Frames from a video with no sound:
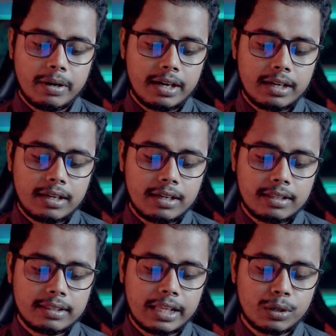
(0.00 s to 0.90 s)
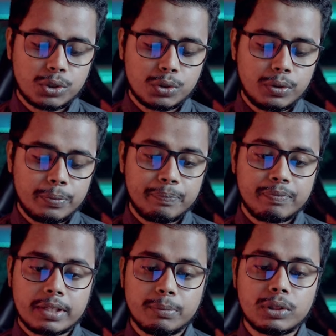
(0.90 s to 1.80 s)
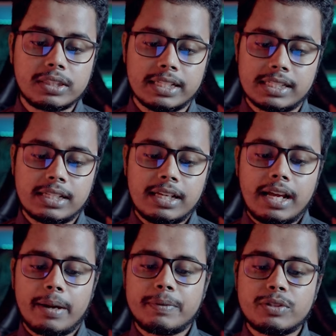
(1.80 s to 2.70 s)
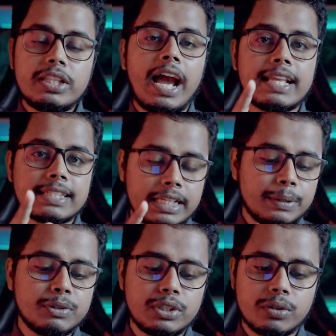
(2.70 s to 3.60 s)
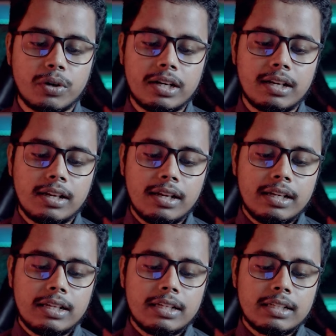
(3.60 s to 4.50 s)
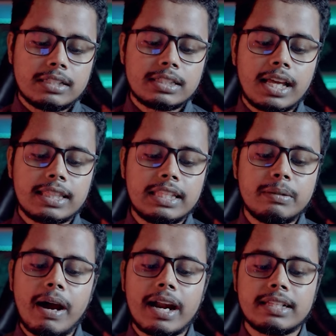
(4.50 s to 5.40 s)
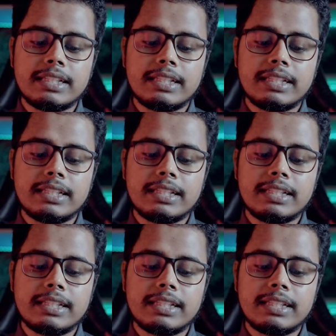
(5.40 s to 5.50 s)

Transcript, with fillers: ভাগ তেরোশো বত্রিশ আপনি যদি আজকে ডিপোজিট করেন সাত দিন বা আট